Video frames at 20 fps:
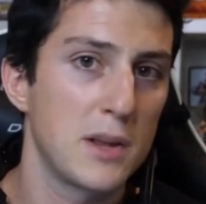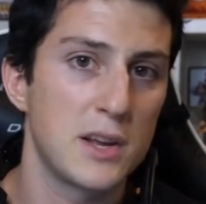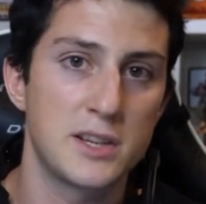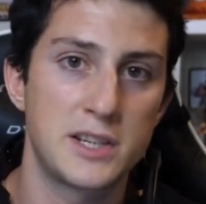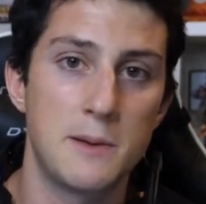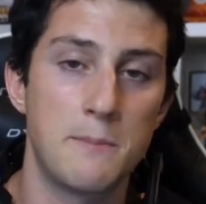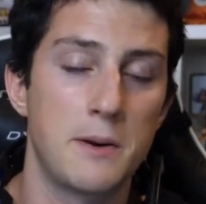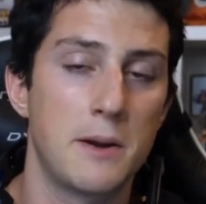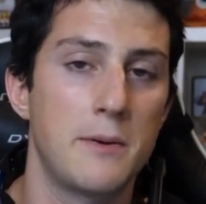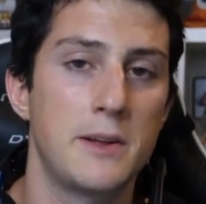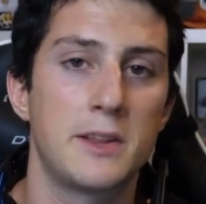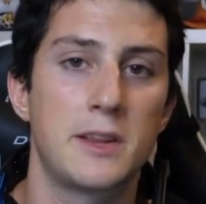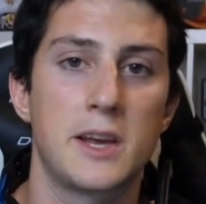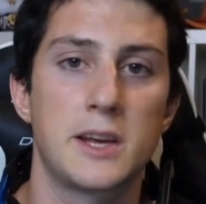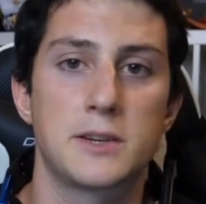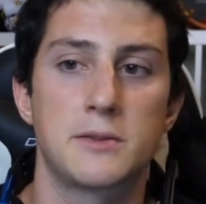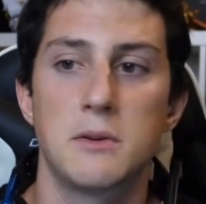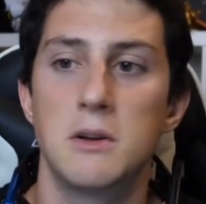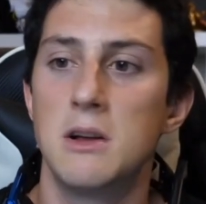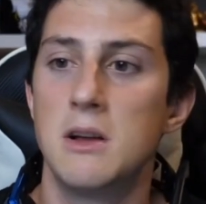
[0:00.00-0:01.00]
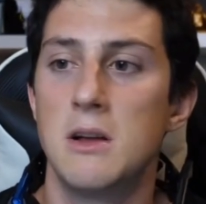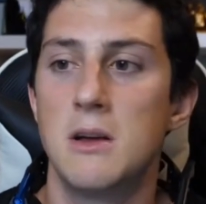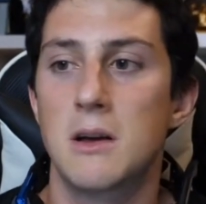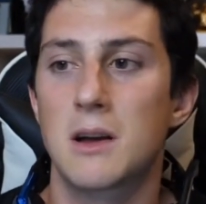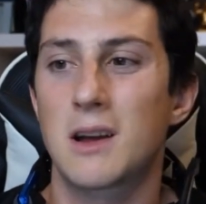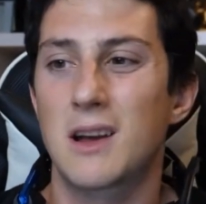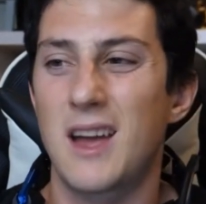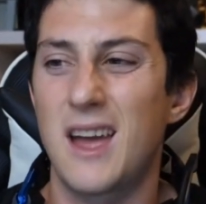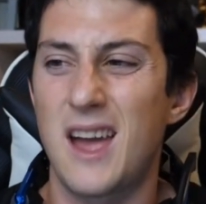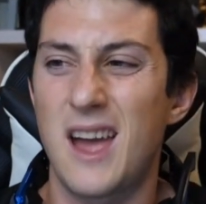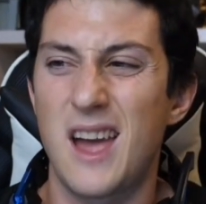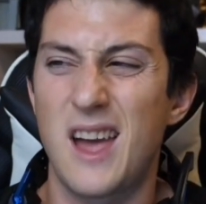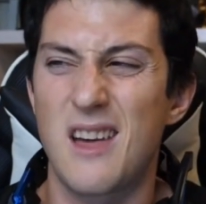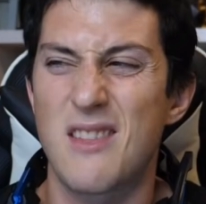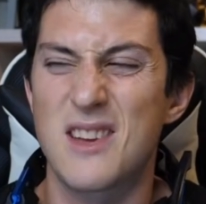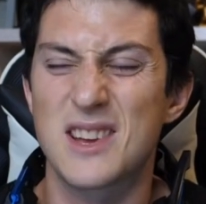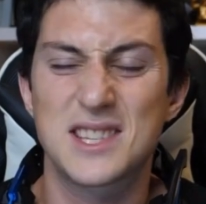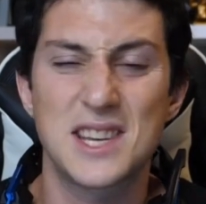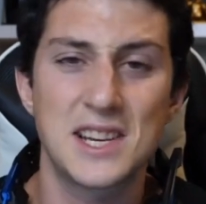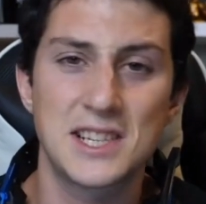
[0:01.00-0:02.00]
Simplemente es eh,
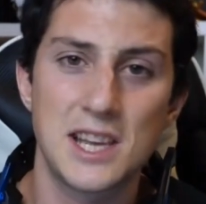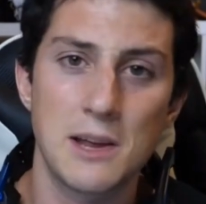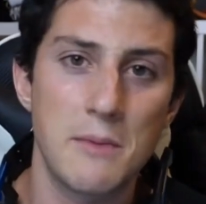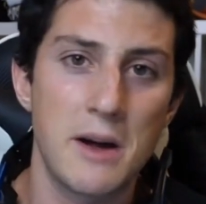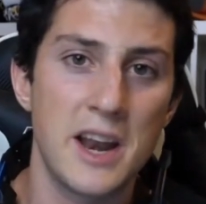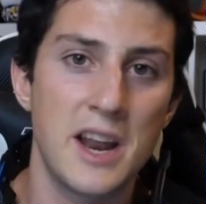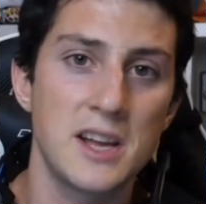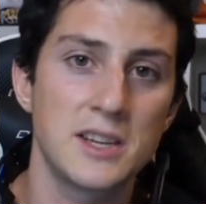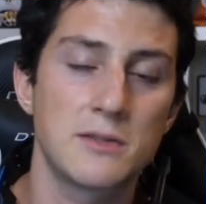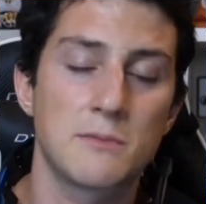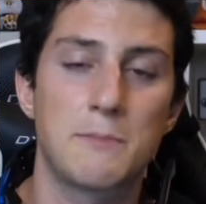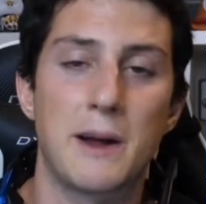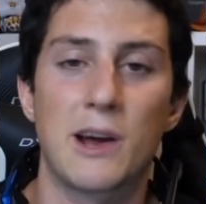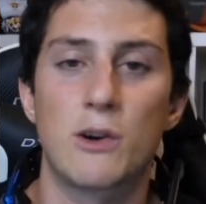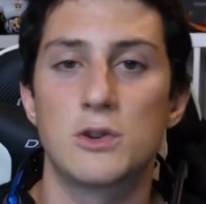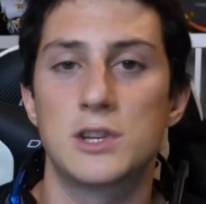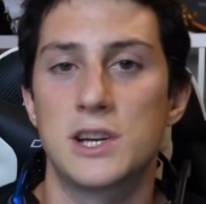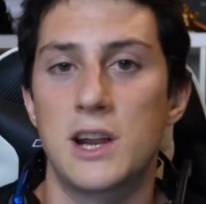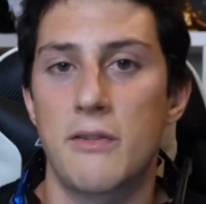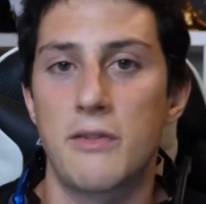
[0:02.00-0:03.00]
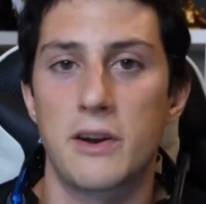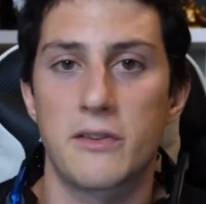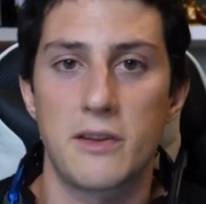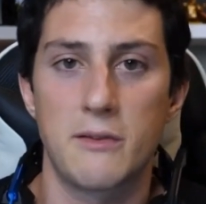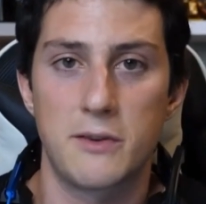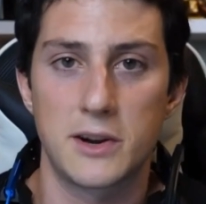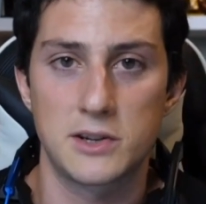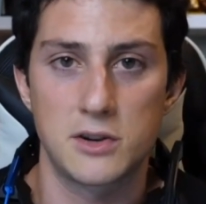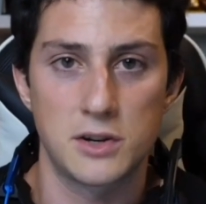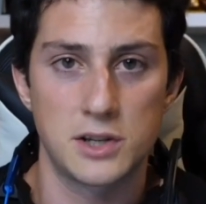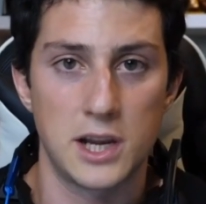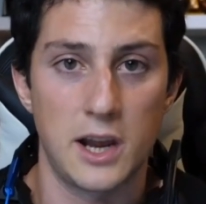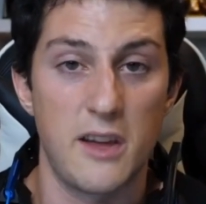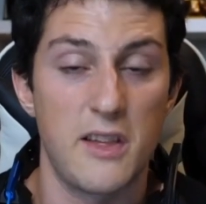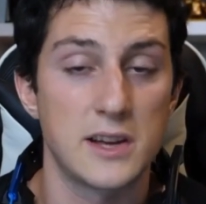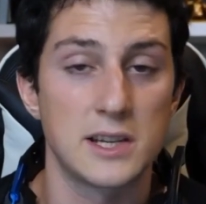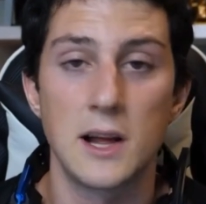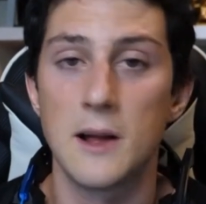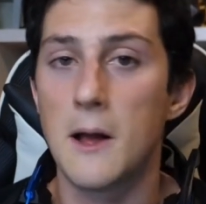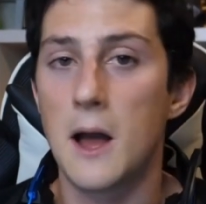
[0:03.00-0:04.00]
de 6 semanas para conseguir hacer 100 flexiones
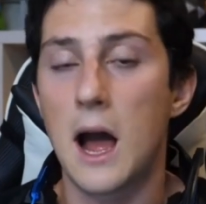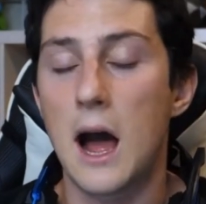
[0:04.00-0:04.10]
seguidas.